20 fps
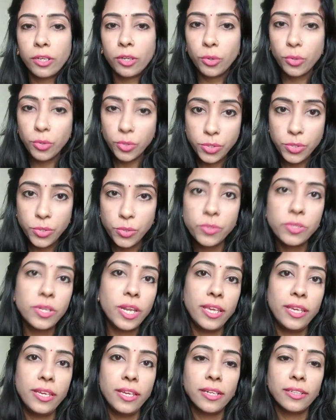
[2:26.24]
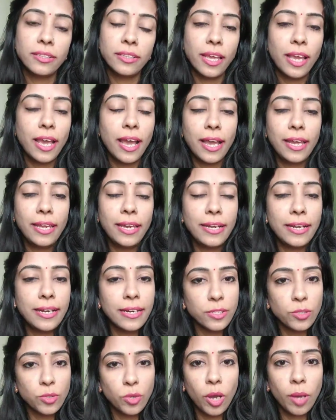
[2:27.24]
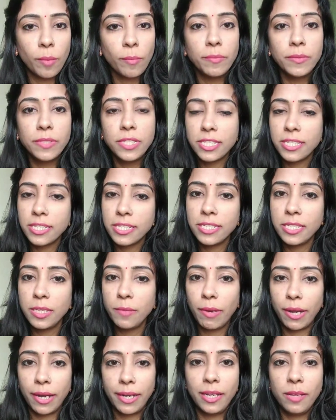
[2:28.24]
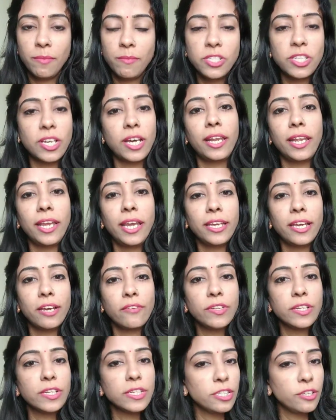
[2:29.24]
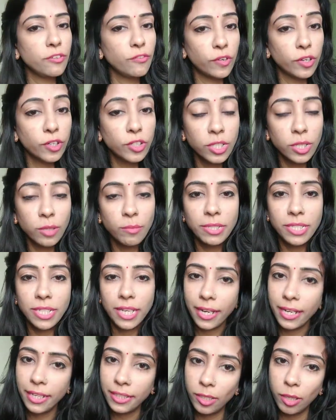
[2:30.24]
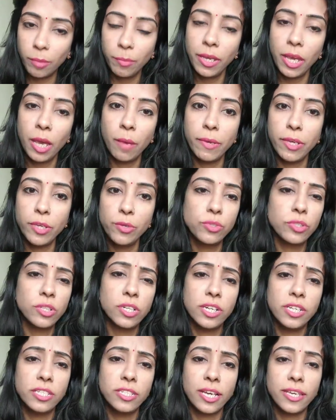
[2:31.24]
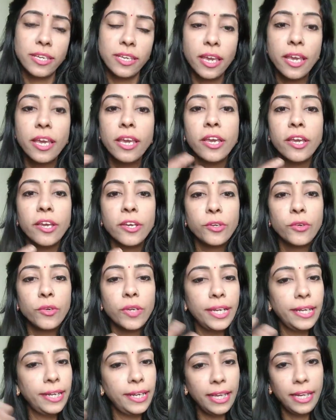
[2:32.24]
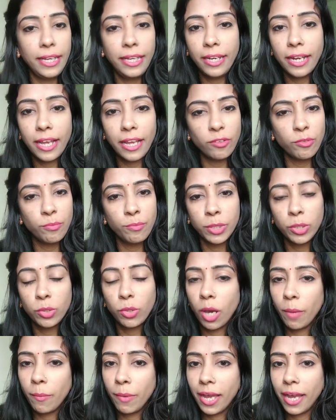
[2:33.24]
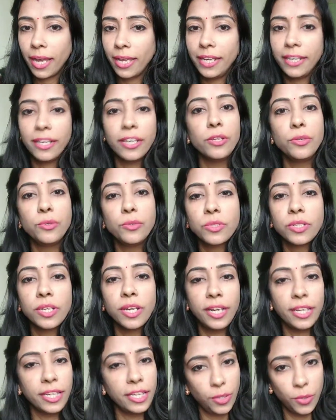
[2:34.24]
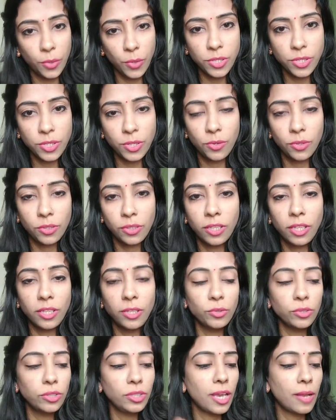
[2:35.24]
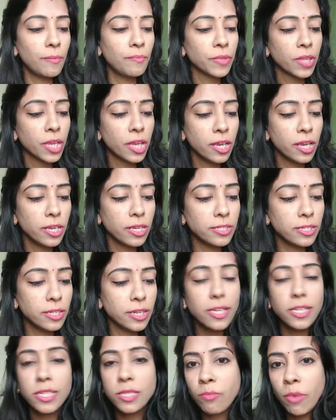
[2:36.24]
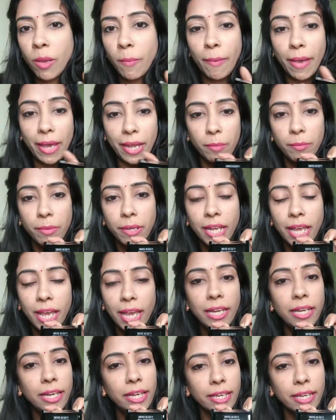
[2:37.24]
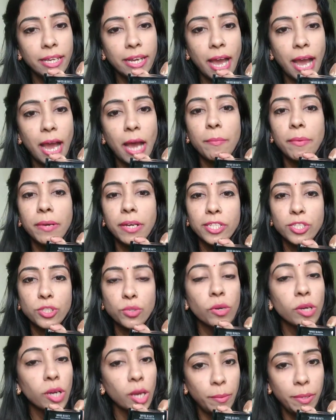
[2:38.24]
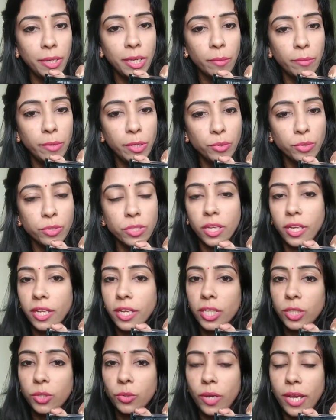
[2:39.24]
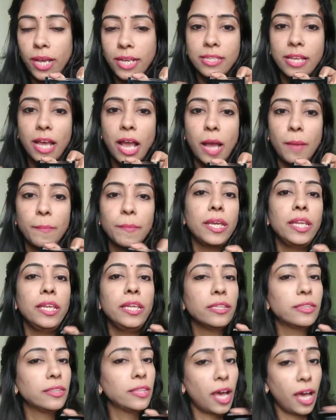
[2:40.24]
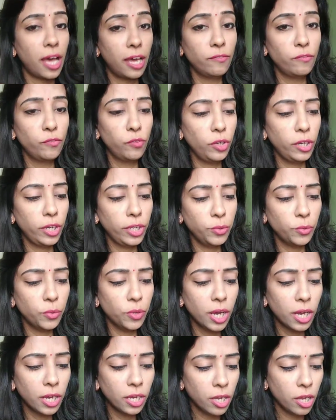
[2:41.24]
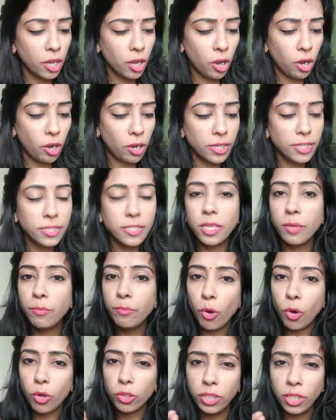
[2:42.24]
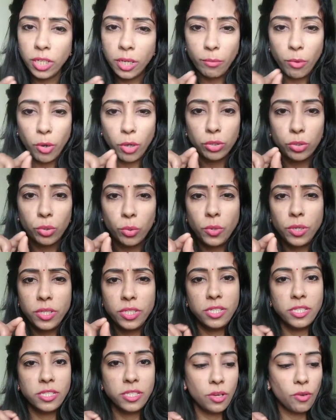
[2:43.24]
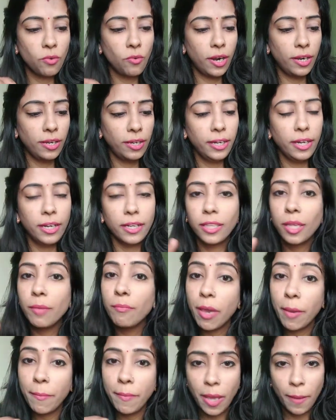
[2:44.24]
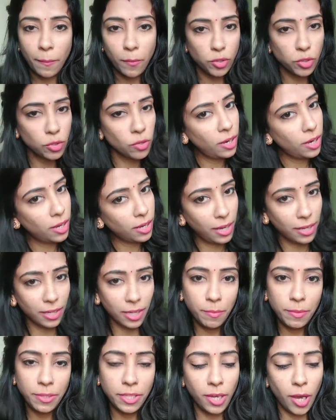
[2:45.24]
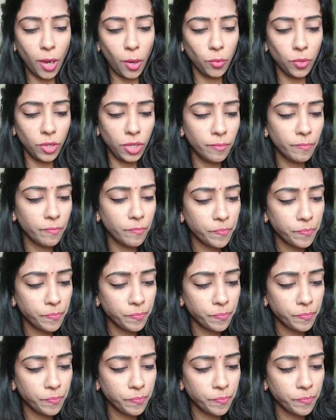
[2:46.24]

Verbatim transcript: रोज़ यूज़ नहीं करते हैं हाईलाइटर्स तो हम जैसे किसी पार्टी में जा रहे हैं या फिर किसी फंक्शन में जा रहे हैं तभी हमें यूज़ करने चाहिए क्योंकि डेली लाइफ में तो हमें हाईलाइटर यूज़ करने की कोई ज़रूरत नहीं होती है इसलिए इसमें पैराबिन है लेकिन आप अगर इसको कभी कभी यूज़ करेंगे तो ऐसा आपके लिए इतना हार्मफुल नहीं होगा और इसकी बहुत ही ना बहुत थोड़ी सी इसकी क्वांटिटी लगती है मैं अभी आपको इसको लगा के भी दिखाऊंगी